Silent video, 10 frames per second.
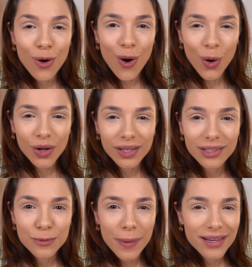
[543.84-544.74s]
cola,
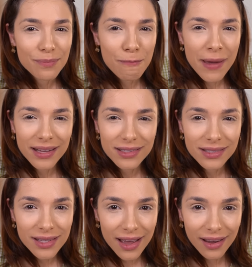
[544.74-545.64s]
de pele bem
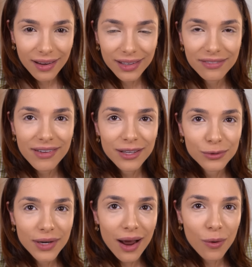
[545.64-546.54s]
seca, que vai
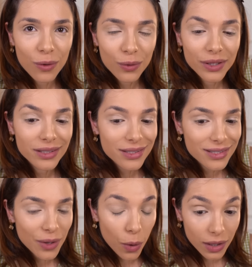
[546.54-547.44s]
durar
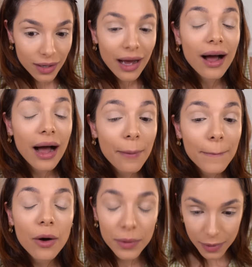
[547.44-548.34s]
horrores. Olha, a
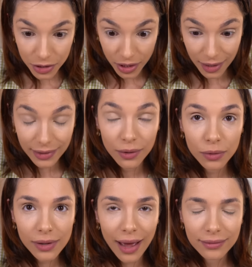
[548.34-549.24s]
pálpebra chega até
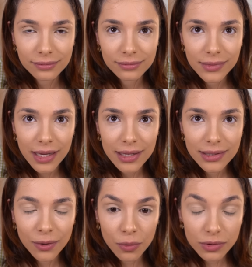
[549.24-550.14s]
colar.
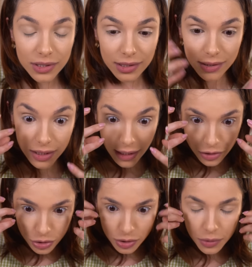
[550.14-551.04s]
Você, você
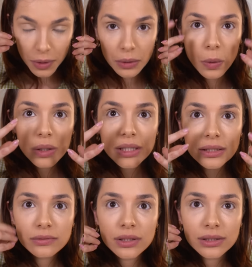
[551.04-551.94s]
sente o seu olho
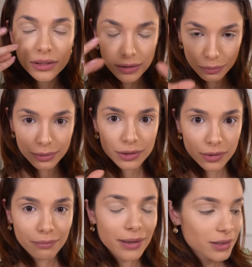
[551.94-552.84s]
colando, assim. Então, por isso,
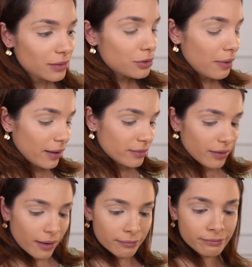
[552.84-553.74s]
não passem demais,
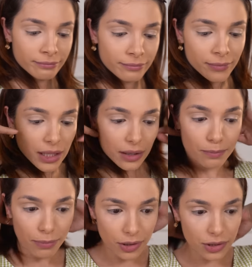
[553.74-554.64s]
tá? E
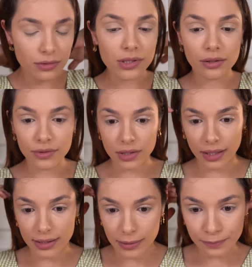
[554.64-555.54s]
pode acontecer com
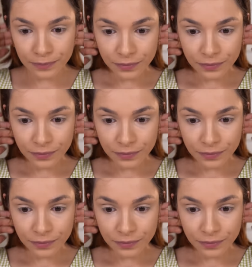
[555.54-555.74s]
vocês.